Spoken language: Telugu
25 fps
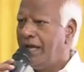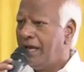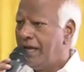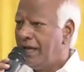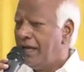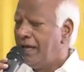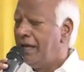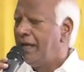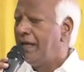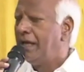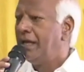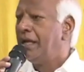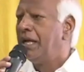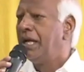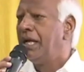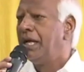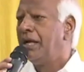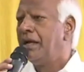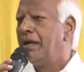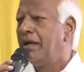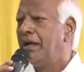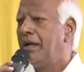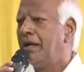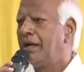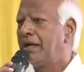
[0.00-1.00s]
ఏ
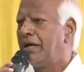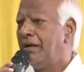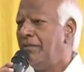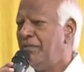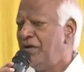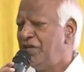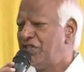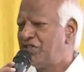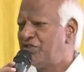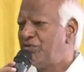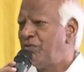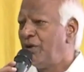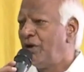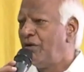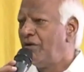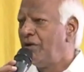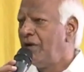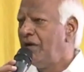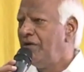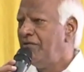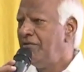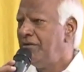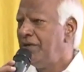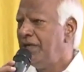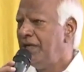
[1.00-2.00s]
కమ్యూనిస్ట్
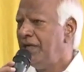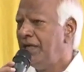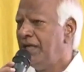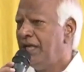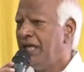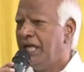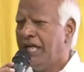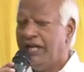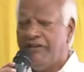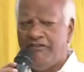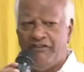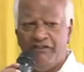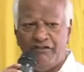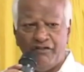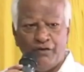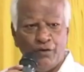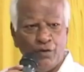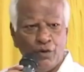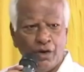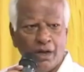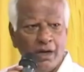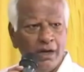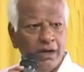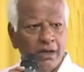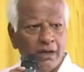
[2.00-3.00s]
భావాలు ఇవి
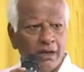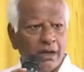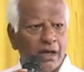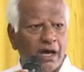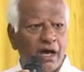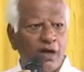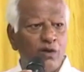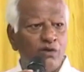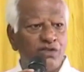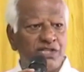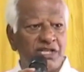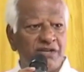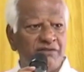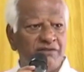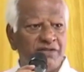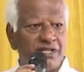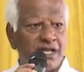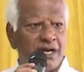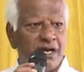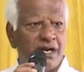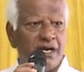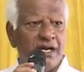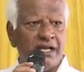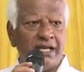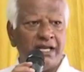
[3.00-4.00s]
ఫ్యూడల్ ఆలోచన
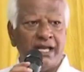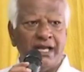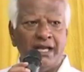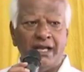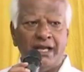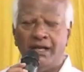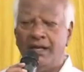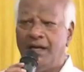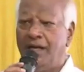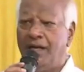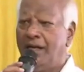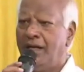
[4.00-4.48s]
విధానానికి